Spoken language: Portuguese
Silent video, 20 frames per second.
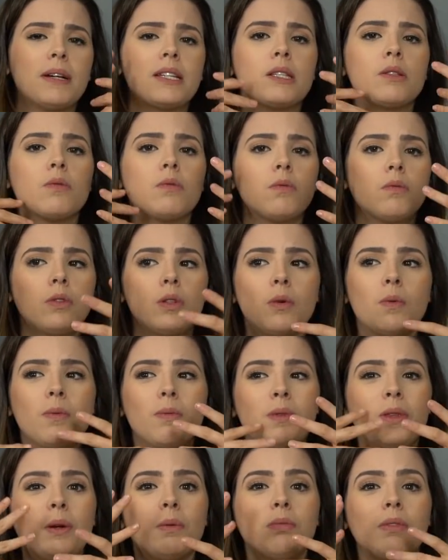mas não,
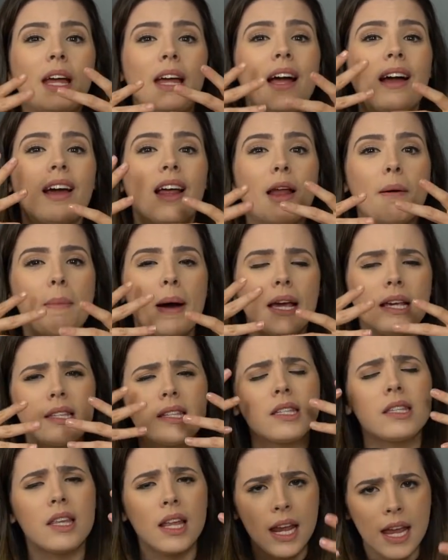não, não tem aquela
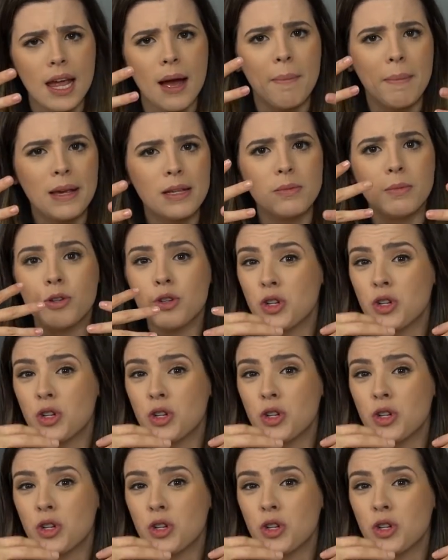maestria mesmo,